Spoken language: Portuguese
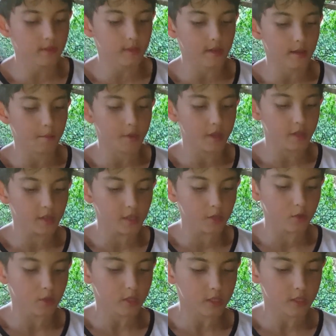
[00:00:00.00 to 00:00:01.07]

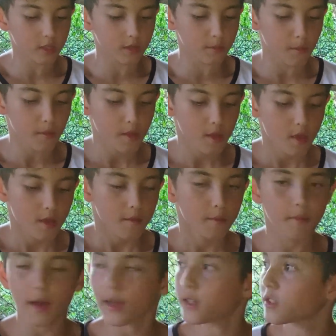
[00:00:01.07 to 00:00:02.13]
tamanhinho aqui,
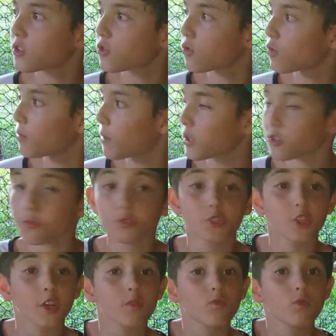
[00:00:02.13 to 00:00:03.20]
mas do mesmo
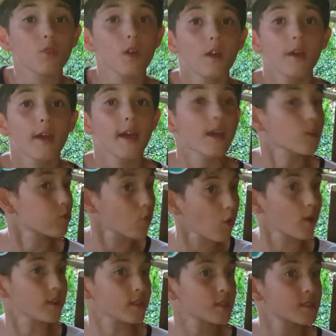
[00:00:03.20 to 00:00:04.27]
jeito é
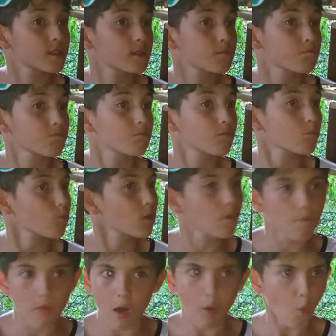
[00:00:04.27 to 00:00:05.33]
dois e
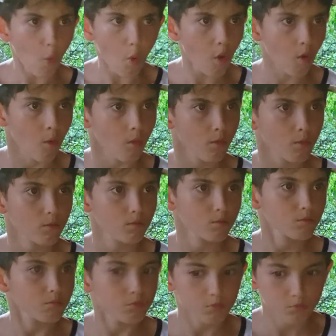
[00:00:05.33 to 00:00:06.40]
não um,
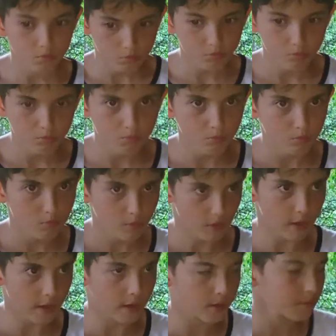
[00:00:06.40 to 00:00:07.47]

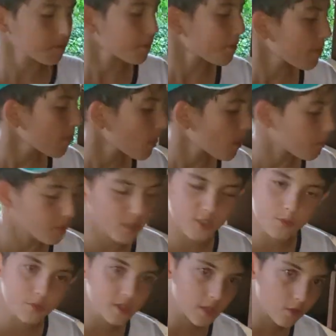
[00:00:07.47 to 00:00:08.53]
tá?
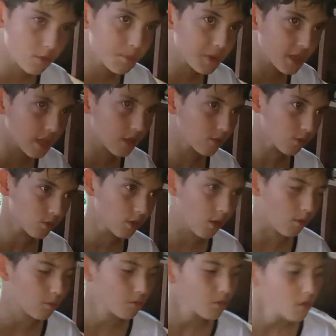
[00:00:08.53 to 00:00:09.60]
Mesmo sendo pequeno, não.
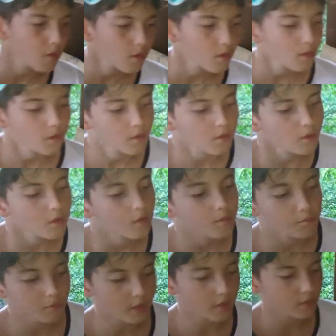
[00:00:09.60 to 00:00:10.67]

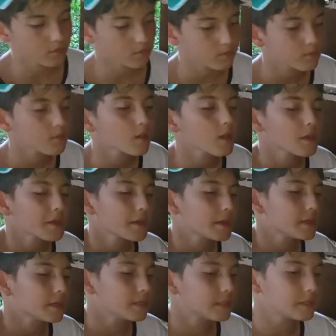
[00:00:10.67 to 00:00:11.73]
Né?
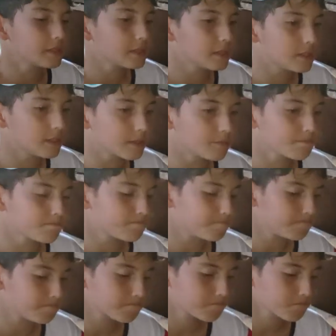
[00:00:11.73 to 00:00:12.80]
E
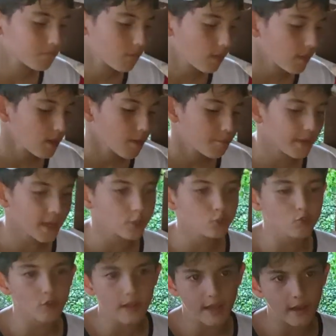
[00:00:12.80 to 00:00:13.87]
para
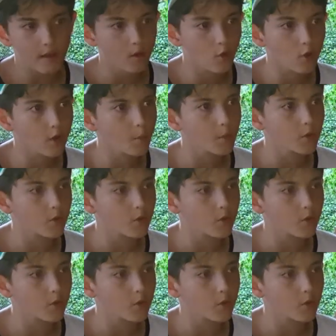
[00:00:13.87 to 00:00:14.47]
chocar, qual que é